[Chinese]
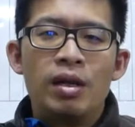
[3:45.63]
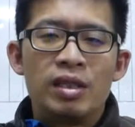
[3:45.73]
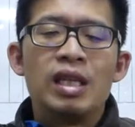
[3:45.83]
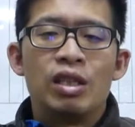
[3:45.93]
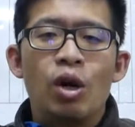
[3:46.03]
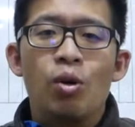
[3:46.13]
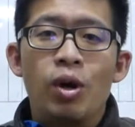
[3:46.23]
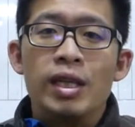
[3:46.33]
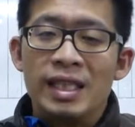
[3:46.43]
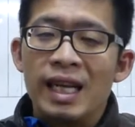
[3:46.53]
震动
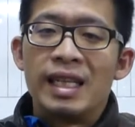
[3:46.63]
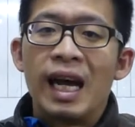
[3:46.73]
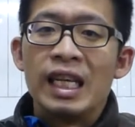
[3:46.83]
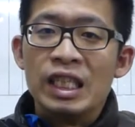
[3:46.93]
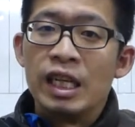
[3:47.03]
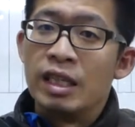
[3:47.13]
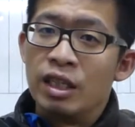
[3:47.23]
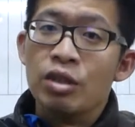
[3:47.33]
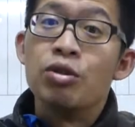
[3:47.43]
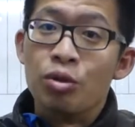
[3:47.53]
会相当影响你
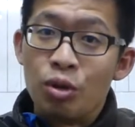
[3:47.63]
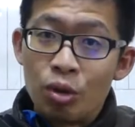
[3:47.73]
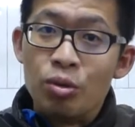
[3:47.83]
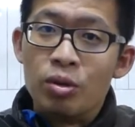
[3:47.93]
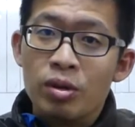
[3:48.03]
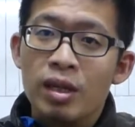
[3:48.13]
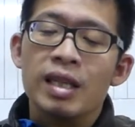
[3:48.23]
的准度，